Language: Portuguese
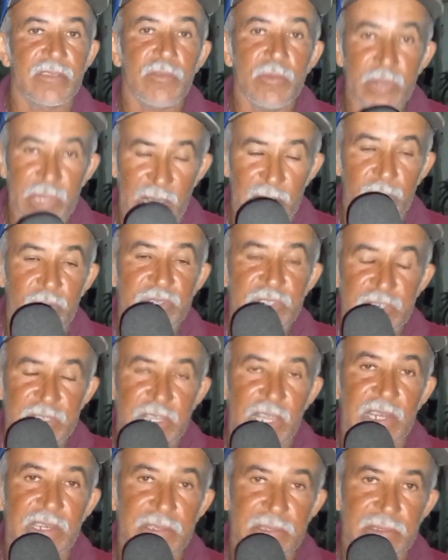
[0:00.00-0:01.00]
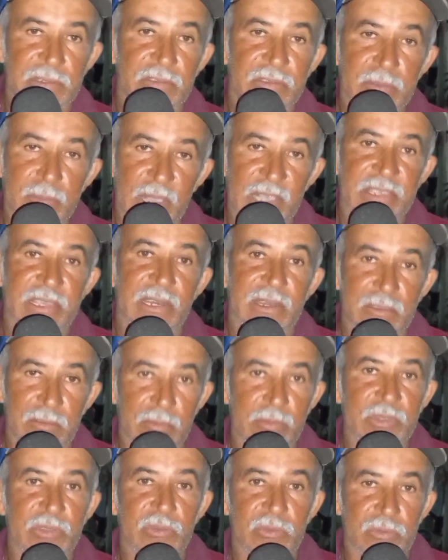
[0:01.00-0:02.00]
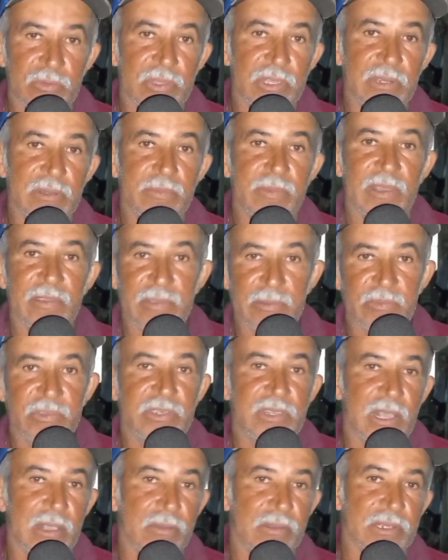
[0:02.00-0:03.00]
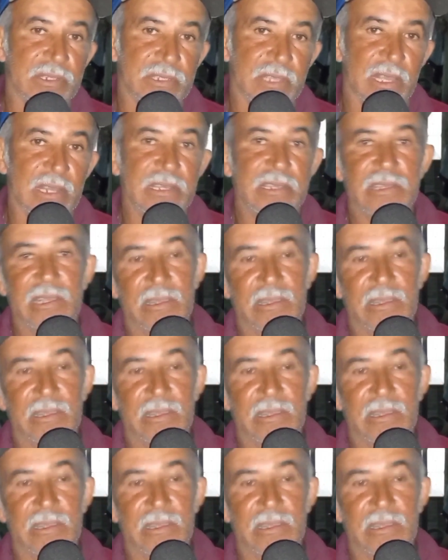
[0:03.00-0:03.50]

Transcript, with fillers: Combinaram outro detalhe. Eu vim mais ela, combinou com ele para vir buscar agora detalhe e